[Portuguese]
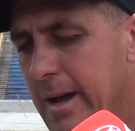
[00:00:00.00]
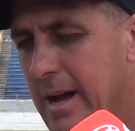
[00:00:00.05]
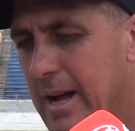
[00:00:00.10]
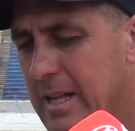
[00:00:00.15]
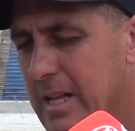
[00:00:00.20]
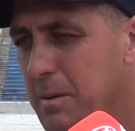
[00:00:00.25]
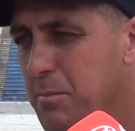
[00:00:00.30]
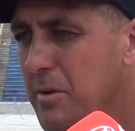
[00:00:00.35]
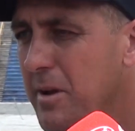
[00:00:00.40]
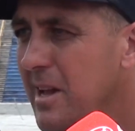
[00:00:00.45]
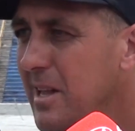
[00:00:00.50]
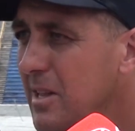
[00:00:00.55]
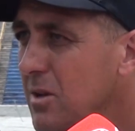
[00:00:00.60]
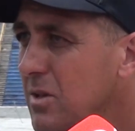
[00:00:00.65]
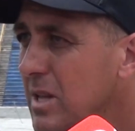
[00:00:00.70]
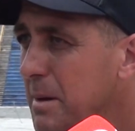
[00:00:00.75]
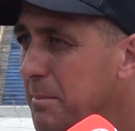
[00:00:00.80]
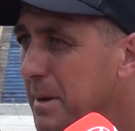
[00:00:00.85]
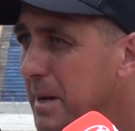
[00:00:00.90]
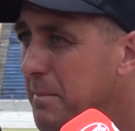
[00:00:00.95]
Até porque ele
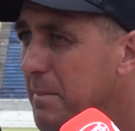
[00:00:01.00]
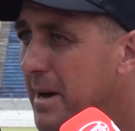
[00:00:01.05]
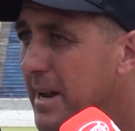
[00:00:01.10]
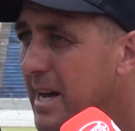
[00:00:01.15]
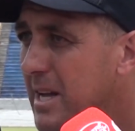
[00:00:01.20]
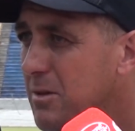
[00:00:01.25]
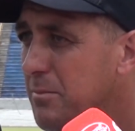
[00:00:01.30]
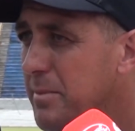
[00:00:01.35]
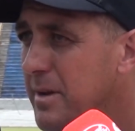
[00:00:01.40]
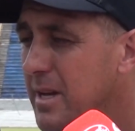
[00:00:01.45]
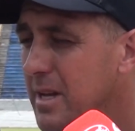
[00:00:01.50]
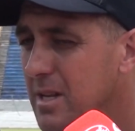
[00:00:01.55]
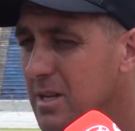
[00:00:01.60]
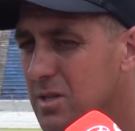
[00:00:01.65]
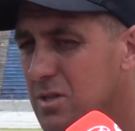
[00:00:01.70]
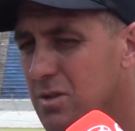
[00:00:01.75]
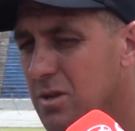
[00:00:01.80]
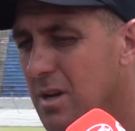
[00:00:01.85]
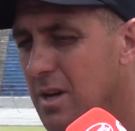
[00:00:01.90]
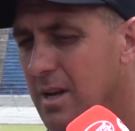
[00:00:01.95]
não está preparado para
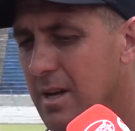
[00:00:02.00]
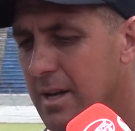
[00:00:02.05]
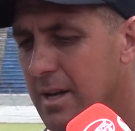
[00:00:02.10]
isso.